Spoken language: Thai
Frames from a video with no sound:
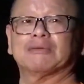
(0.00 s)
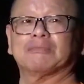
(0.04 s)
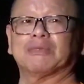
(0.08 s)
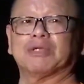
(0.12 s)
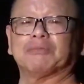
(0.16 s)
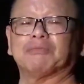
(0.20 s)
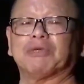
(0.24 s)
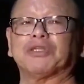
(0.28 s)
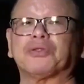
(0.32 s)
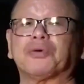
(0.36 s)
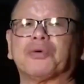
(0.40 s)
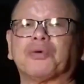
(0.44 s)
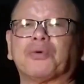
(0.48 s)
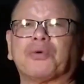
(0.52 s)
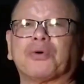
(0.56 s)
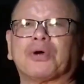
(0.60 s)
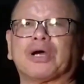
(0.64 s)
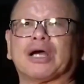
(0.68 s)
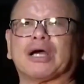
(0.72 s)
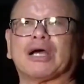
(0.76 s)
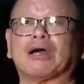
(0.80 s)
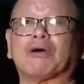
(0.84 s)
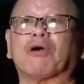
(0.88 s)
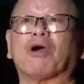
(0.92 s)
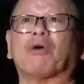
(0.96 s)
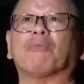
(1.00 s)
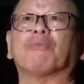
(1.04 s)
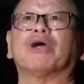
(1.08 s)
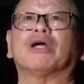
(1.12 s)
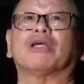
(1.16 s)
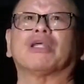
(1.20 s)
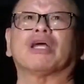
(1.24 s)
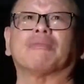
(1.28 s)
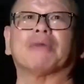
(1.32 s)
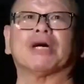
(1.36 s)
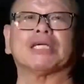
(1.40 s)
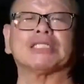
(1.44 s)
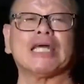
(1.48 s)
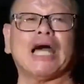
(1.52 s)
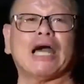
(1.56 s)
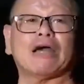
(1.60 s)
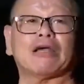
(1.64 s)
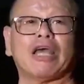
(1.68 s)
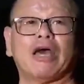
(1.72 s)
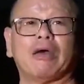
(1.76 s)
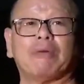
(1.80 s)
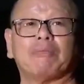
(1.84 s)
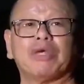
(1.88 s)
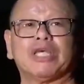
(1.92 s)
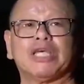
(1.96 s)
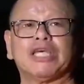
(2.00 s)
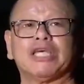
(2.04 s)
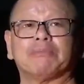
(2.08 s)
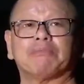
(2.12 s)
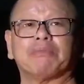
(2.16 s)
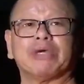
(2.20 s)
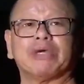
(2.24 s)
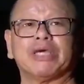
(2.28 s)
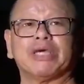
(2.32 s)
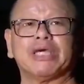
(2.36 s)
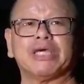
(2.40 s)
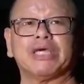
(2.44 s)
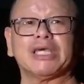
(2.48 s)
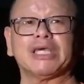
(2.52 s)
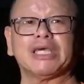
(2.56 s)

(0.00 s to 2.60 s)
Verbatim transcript: มันไม่ถูกเขาเขาเพิ่งจะมาสร้างแค่ไม่กี่ปี